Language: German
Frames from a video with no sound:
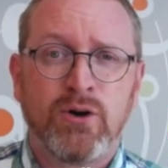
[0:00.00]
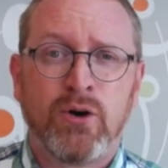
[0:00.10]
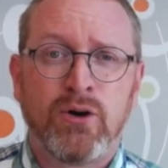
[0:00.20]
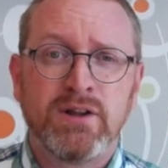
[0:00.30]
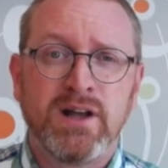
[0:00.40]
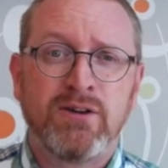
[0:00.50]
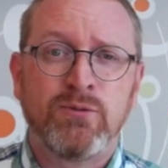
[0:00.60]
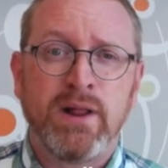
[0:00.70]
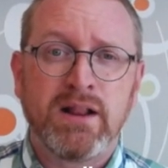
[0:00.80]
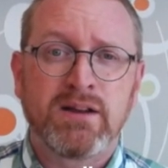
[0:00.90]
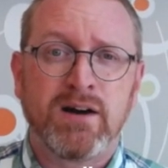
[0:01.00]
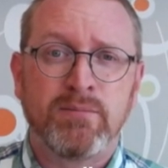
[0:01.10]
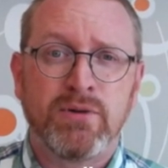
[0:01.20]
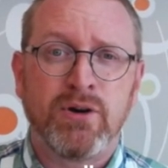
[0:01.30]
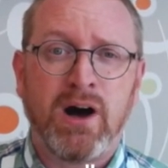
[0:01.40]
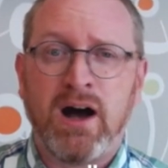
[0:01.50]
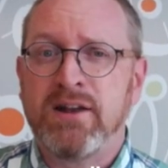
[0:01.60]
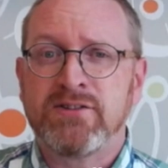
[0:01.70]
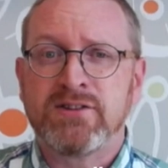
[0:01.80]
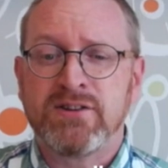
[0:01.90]
All are welcome.
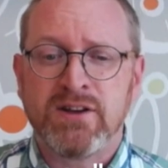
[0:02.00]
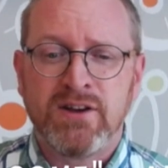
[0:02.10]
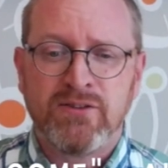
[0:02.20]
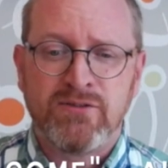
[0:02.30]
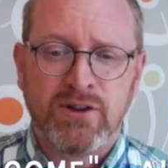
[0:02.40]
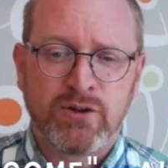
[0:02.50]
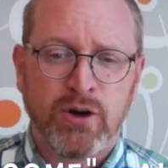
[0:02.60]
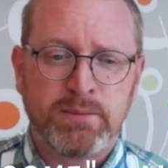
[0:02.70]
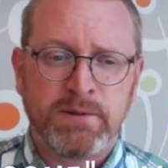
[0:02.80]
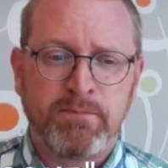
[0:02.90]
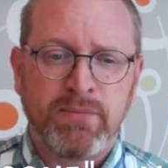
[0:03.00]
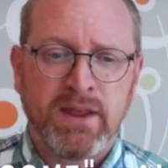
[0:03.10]
Alle sind willkommen.